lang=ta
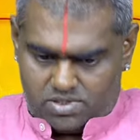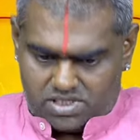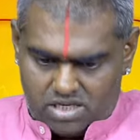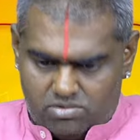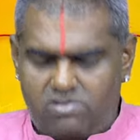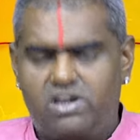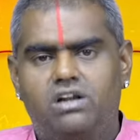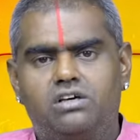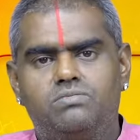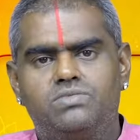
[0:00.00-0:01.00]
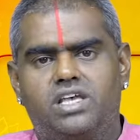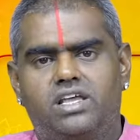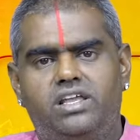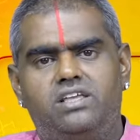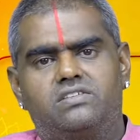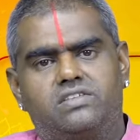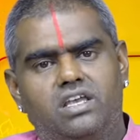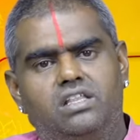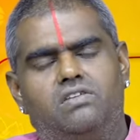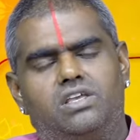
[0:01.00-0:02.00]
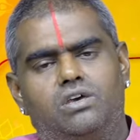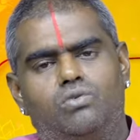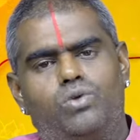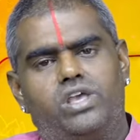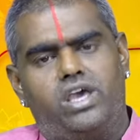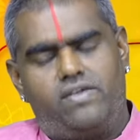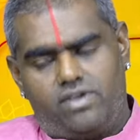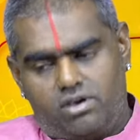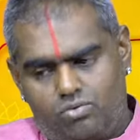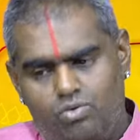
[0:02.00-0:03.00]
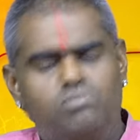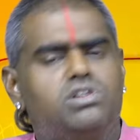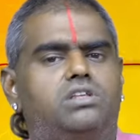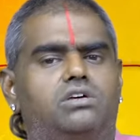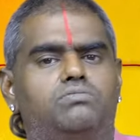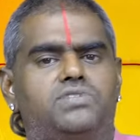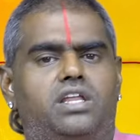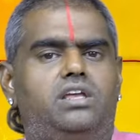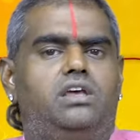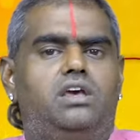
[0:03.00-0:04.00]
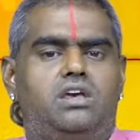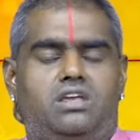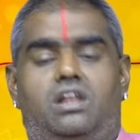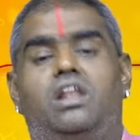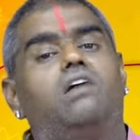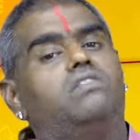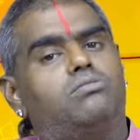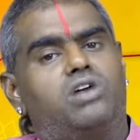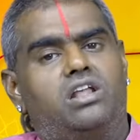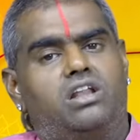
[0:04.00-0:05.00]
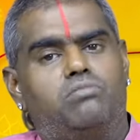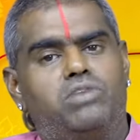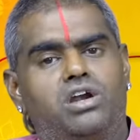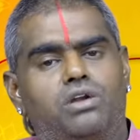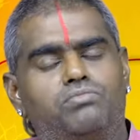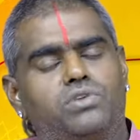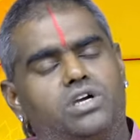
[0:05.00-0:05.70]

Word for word: செய்பவர்களுக்கும் சரி செய்து வைக்கக்கூடிய அந்த குடும்பத்துக்கும் சரி எல்லா விதமான நன்மைகளும்